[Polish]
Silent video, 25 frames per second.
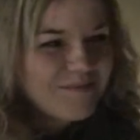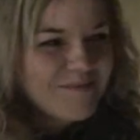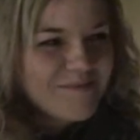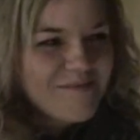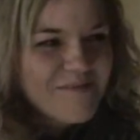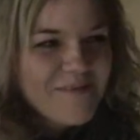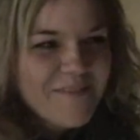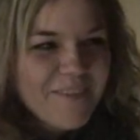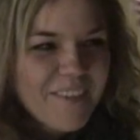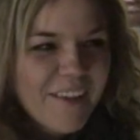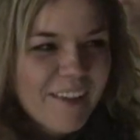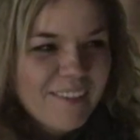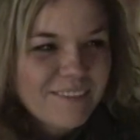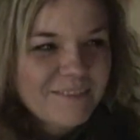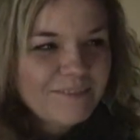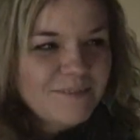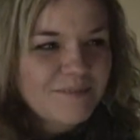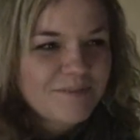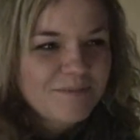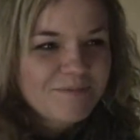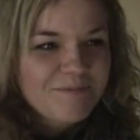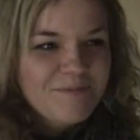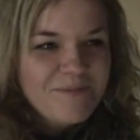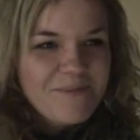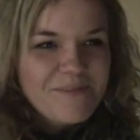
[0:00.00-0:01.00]
jest istotna?
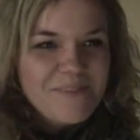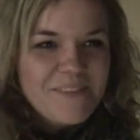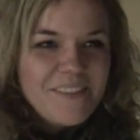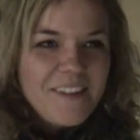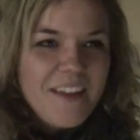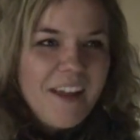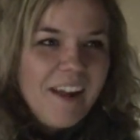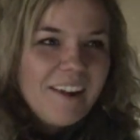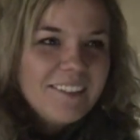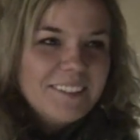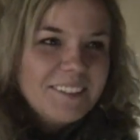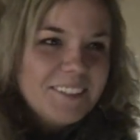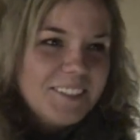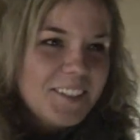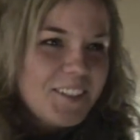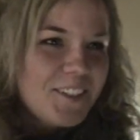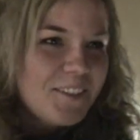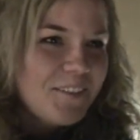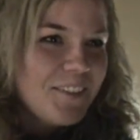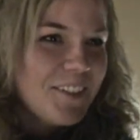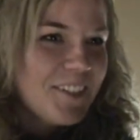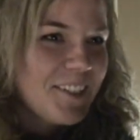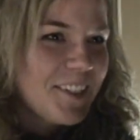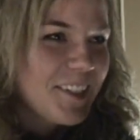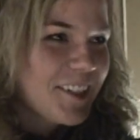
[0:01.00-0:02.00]
No
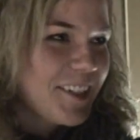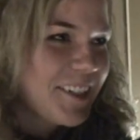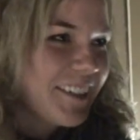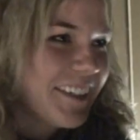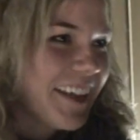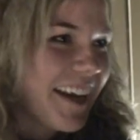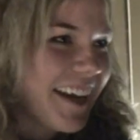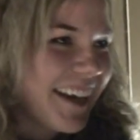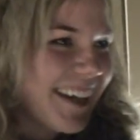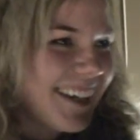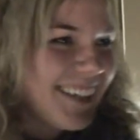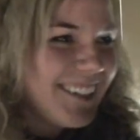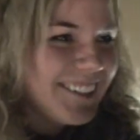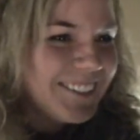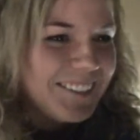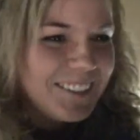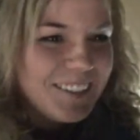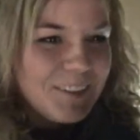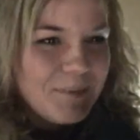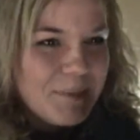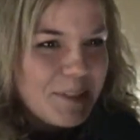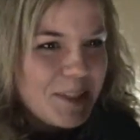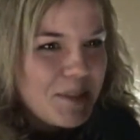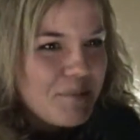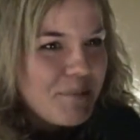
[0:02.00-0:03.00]
oczywiście, że tak.
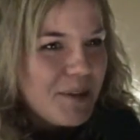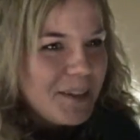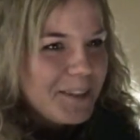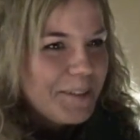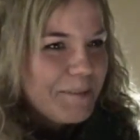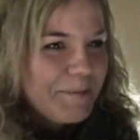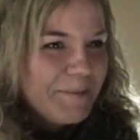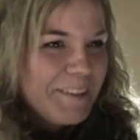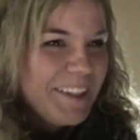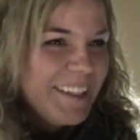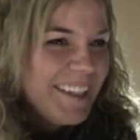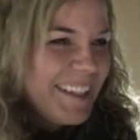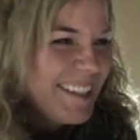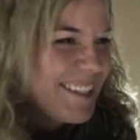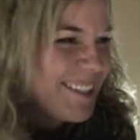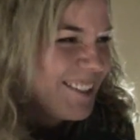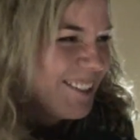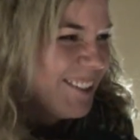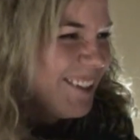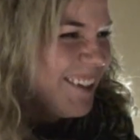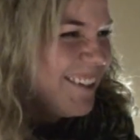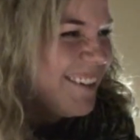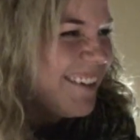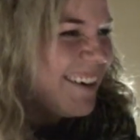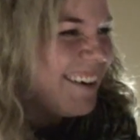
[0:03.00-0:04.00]
Gdyby nie była, to mnie nie
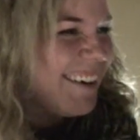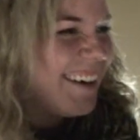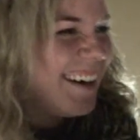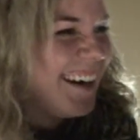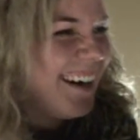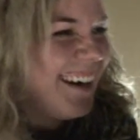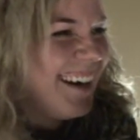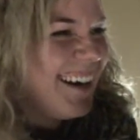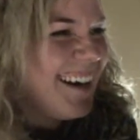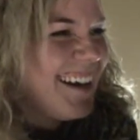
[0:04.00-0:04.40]
studiowała.